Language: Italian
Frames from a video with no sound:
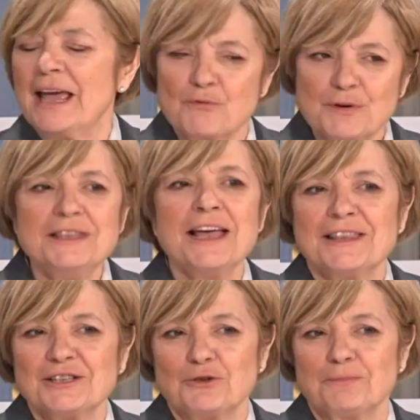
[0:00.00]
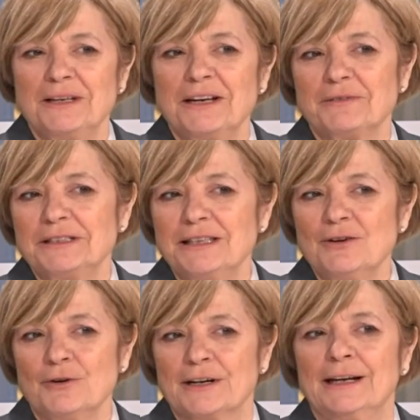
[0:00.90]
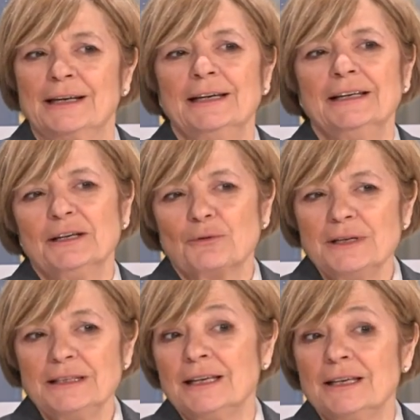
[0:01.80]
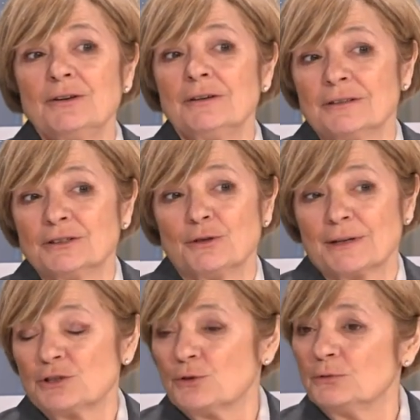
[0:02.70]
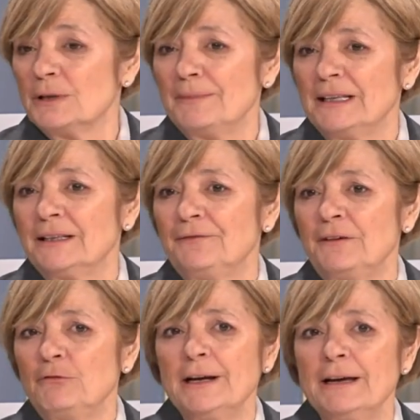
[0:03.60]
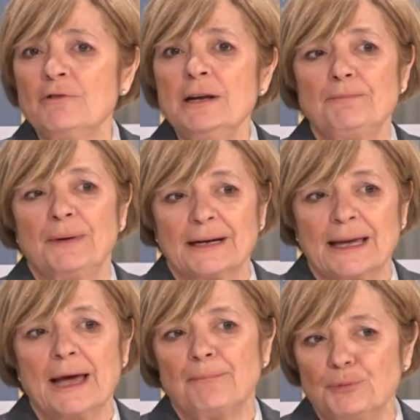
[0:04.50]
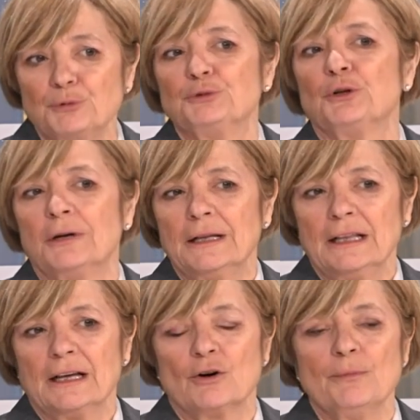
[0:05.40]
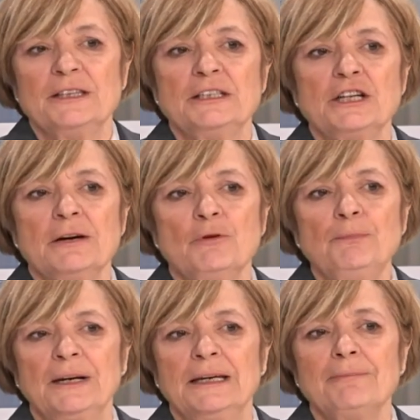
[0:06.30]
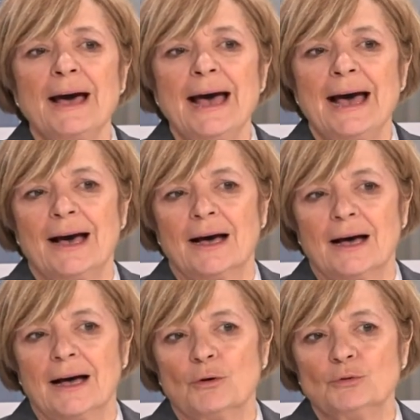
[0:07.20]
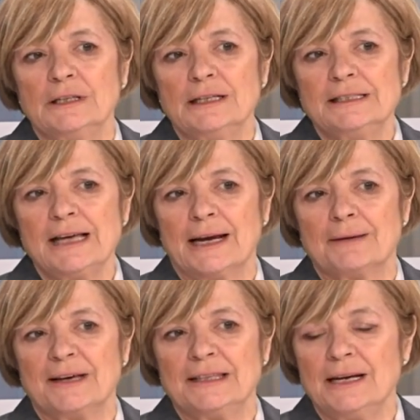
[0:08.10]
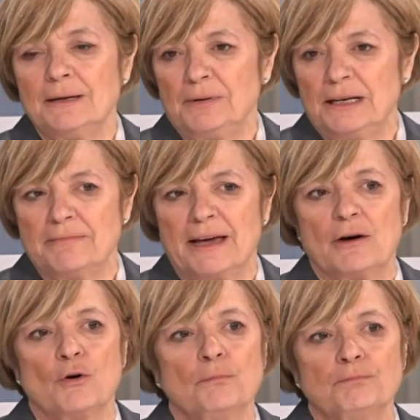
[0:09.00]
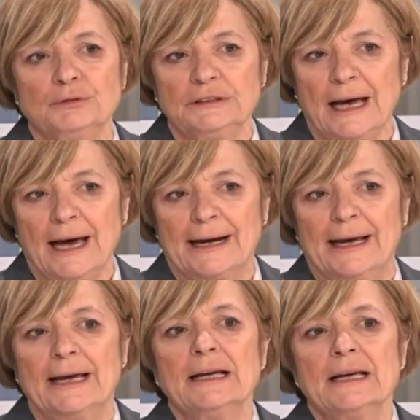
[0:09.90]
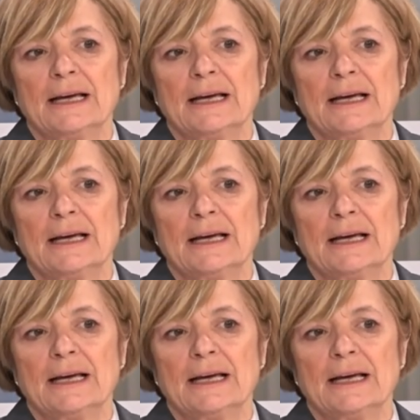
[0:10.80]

e quindi ad assorbire questi oneri. Quindi io sono assolutamente favorevole perché appunto, come dicevo prima, eh, utilizzare materie prime o buttare